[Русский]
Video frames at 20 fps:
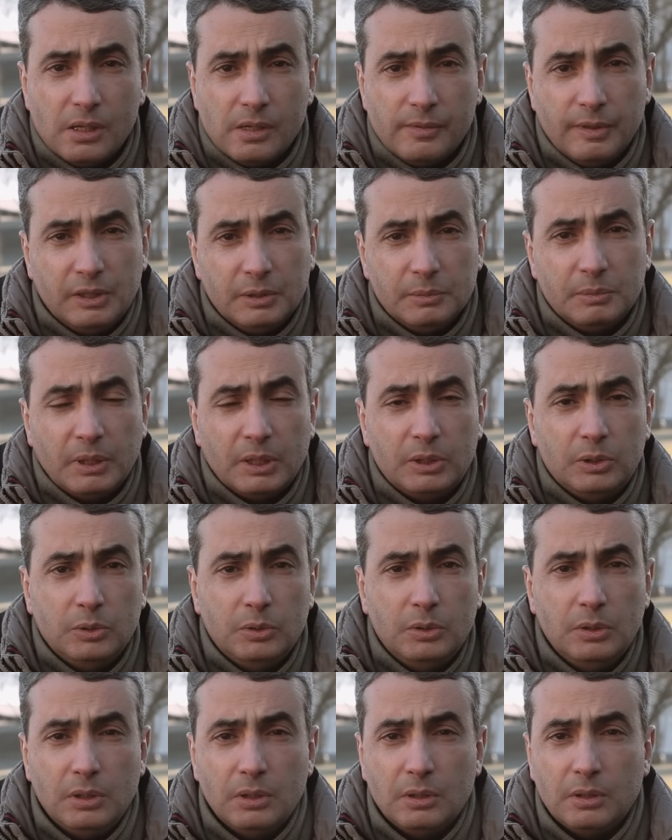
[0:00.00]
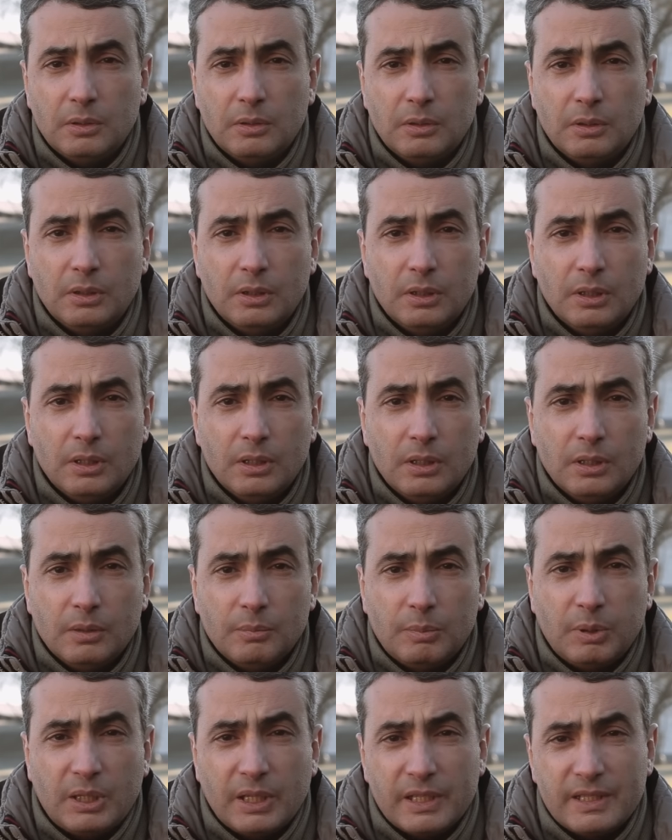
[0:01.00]
В этом году
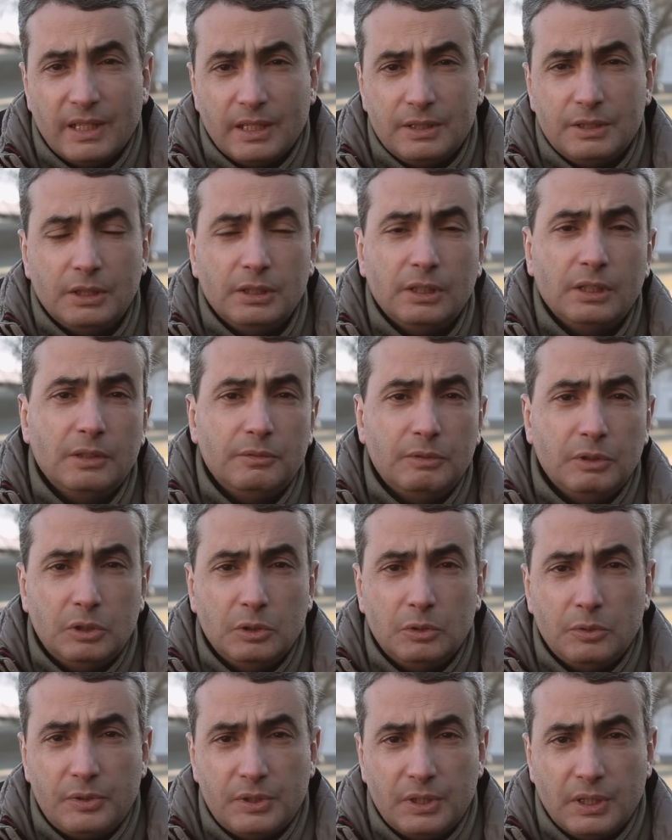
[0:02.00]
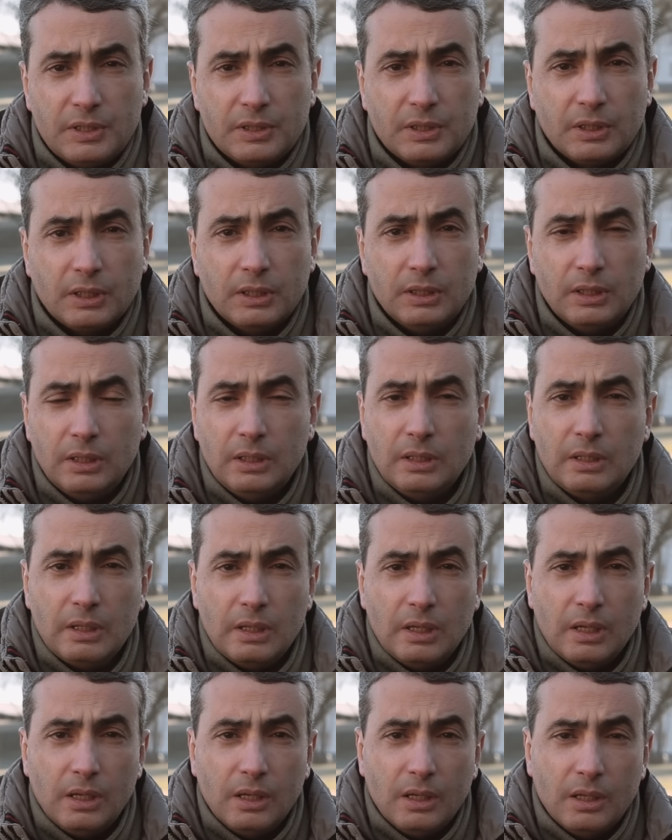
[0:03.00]
показательно на виду всей страны
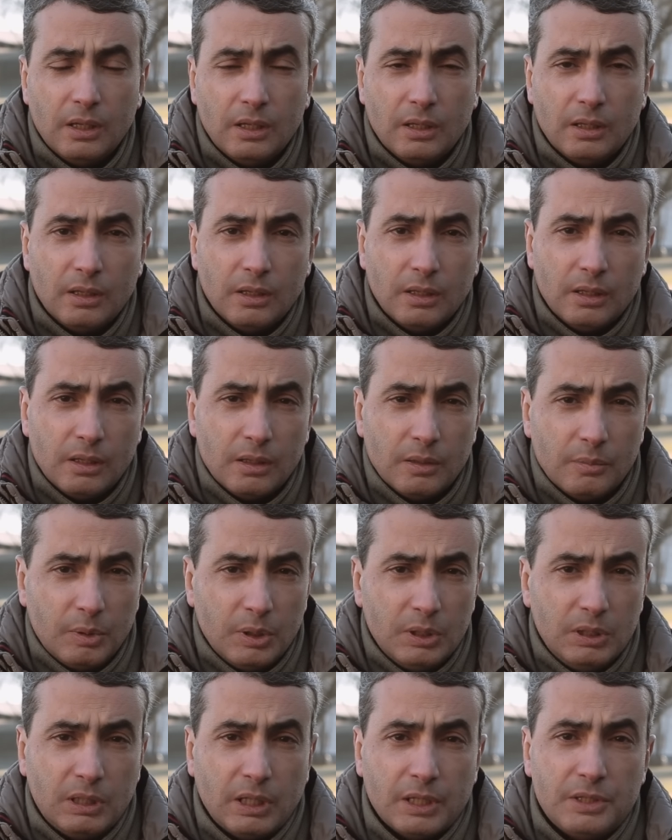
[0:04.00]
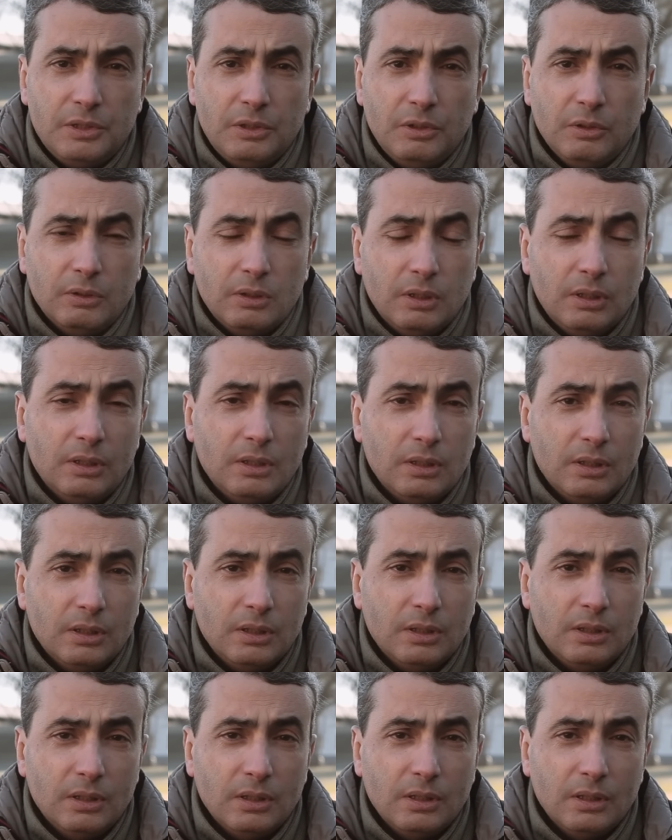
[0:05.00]
был казнен
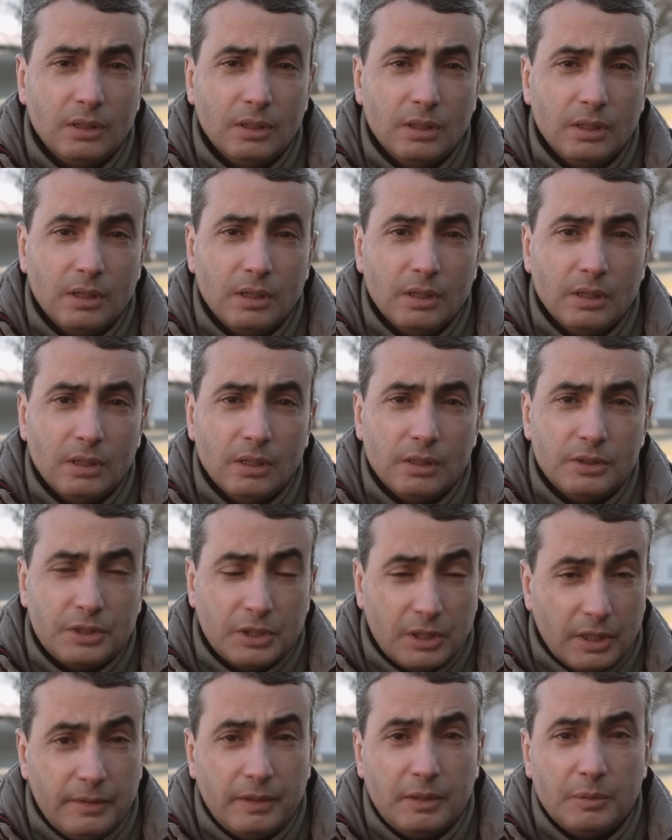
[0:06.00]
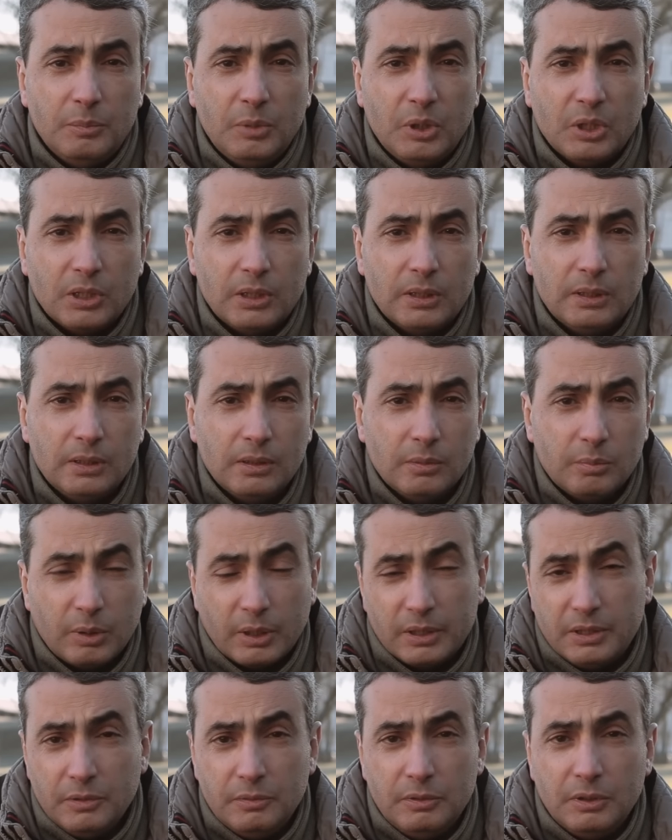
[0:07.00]
человек мира,
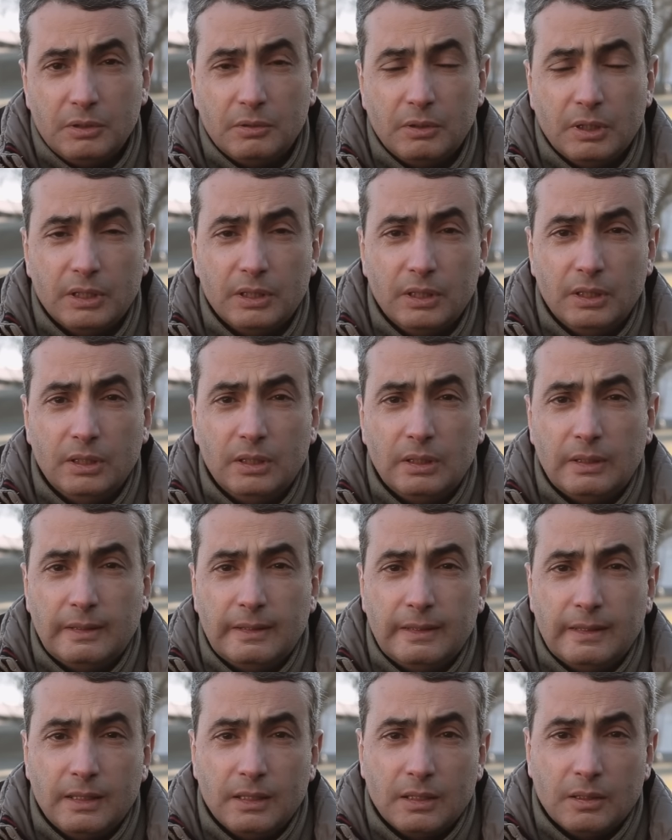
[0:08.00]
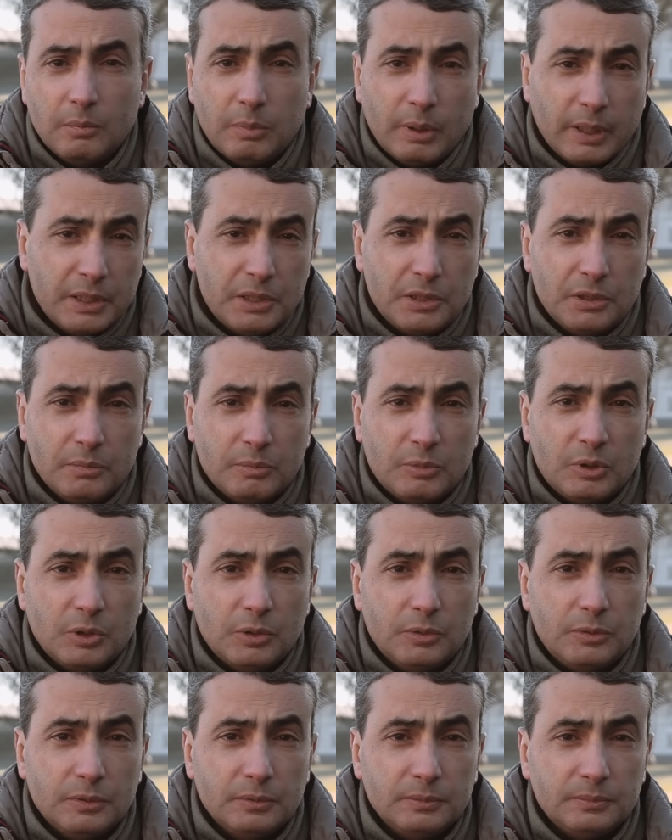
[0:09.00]
противник войны Борис
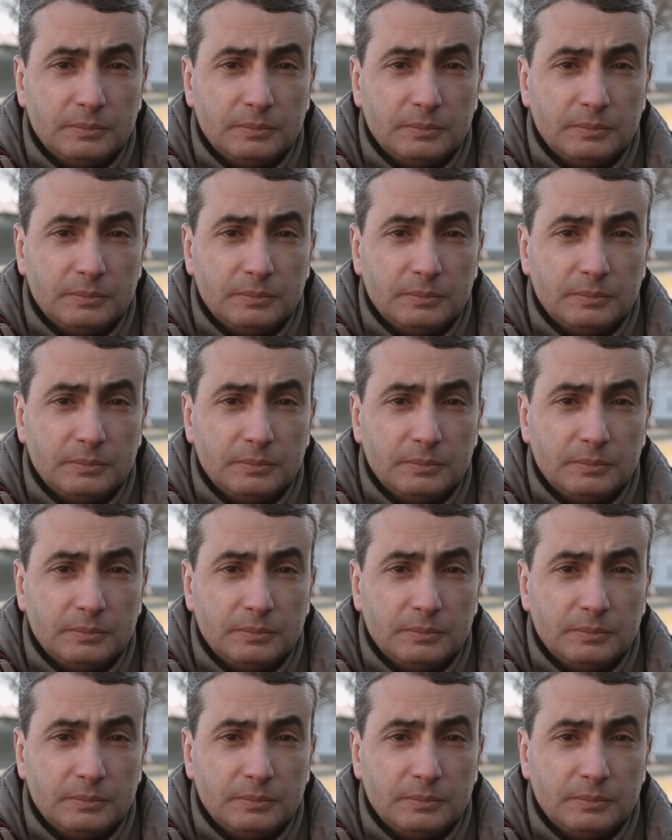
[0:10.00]
Немцов.